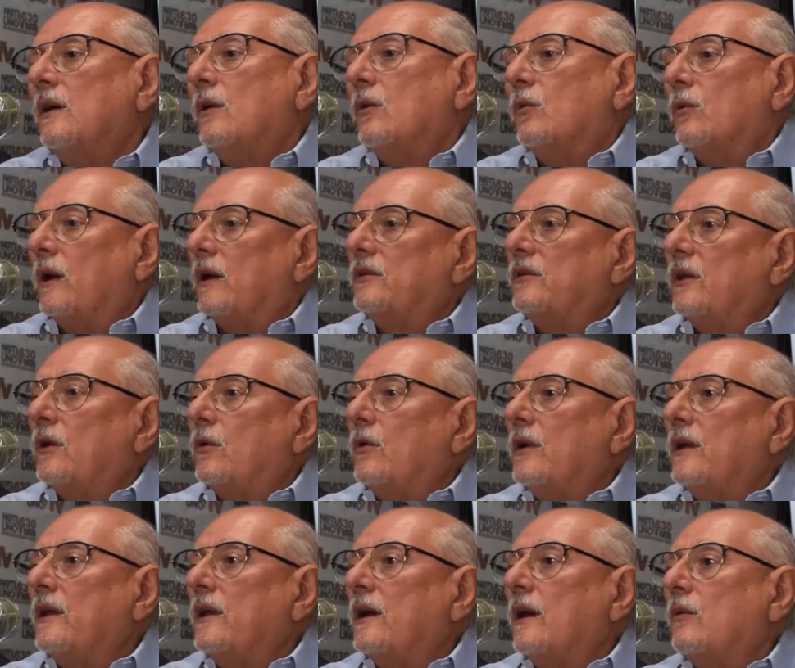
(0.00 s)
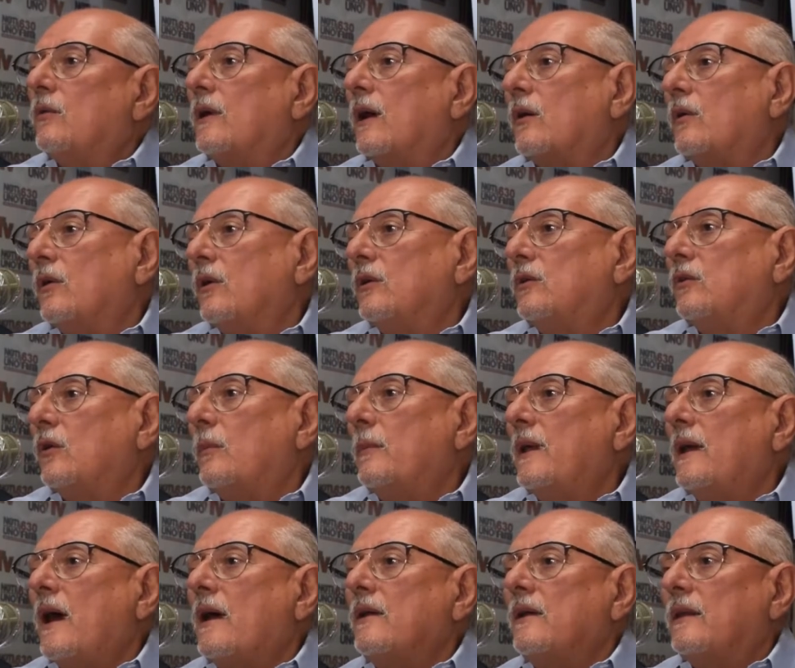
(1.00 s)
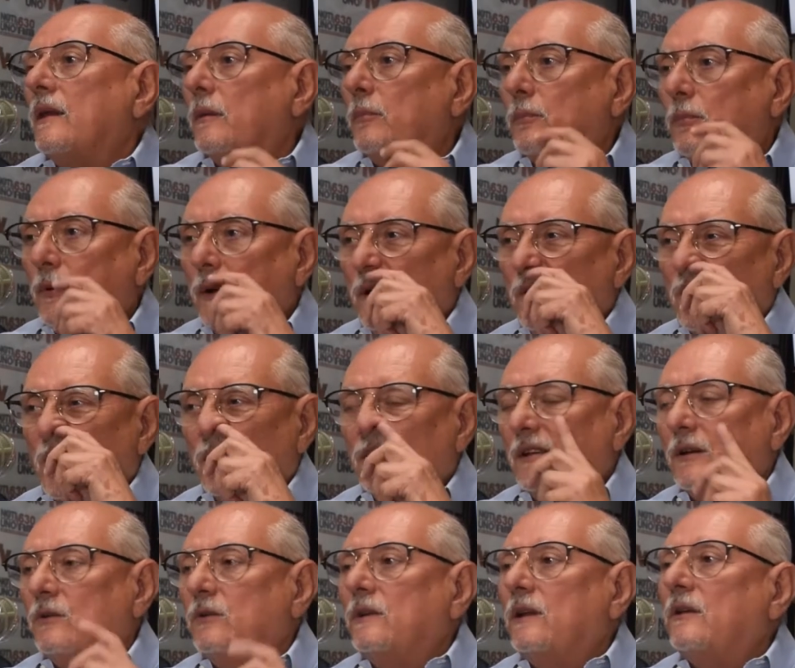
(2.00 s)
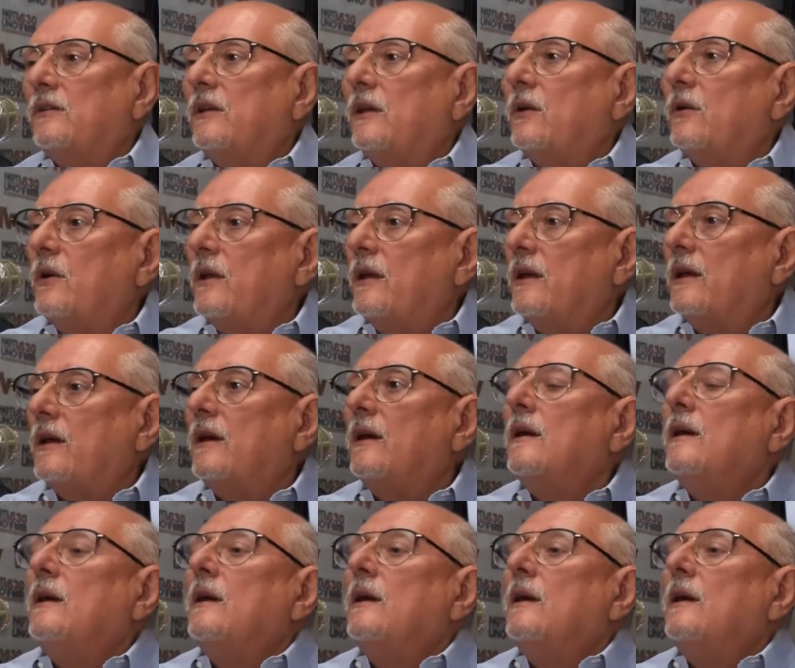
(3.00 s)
una cirugía, una colostomía y después una segunda cirugía